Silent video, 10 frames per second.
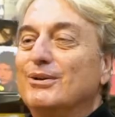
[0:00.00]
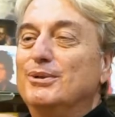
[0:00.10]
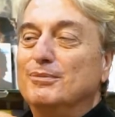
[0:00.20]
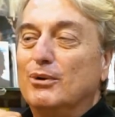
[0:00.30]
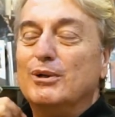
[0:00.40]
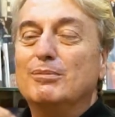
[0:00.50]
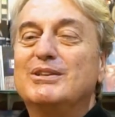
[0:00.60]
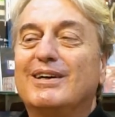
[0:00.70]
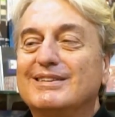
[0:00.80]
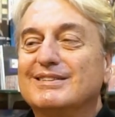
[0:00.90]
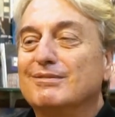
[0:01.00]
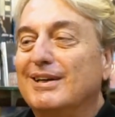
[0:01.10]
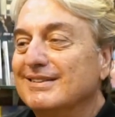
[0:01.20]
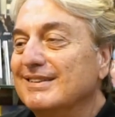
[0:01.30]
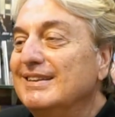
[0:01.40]
Onun öyle bir tarzı
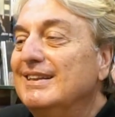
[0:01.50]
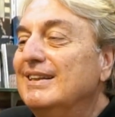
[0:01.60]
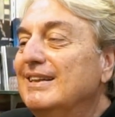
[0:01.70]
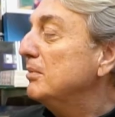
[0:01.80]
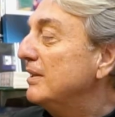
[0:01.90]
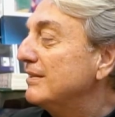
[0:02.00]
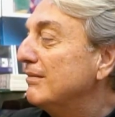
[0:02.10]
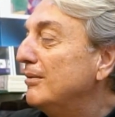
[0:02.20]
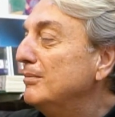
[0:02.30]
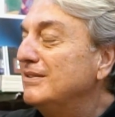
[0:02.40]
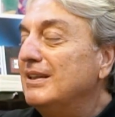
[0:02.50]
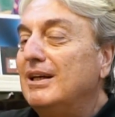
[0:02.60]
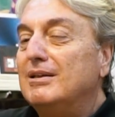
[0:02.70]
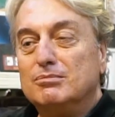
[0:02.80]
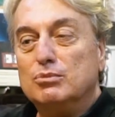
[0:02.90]
vardı. Biraz evvel
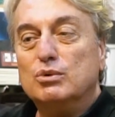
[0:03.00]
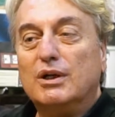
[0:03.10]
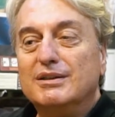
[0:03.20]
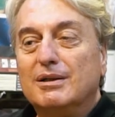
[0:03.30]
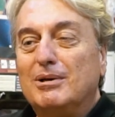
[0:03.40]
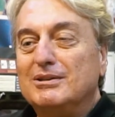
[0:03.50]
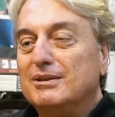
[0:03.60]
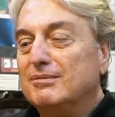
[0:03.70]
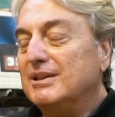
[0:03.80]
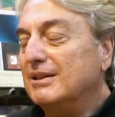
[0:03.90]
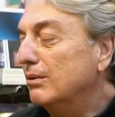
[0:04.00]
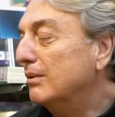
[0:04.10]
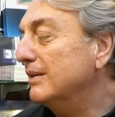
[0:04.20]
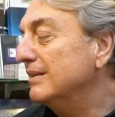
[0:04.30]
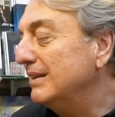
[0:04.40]
mesela bu kayda başlamadan
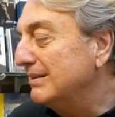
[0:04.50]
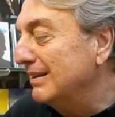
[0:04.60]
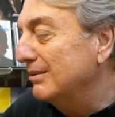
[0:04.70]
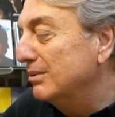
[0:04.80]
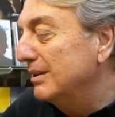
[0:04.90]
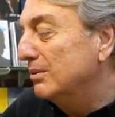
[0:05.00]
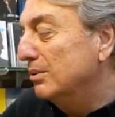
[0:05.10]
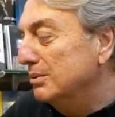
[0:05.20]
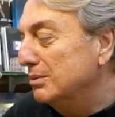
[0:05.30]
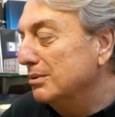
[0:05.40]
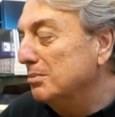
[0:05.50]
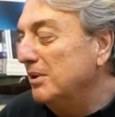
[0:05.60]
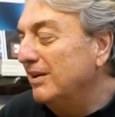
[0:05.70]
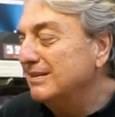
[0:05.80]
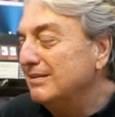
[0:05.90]
Gökhan'la eski günleri konuştuk
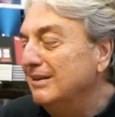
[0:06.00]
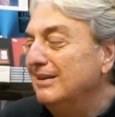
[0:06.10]
biraz.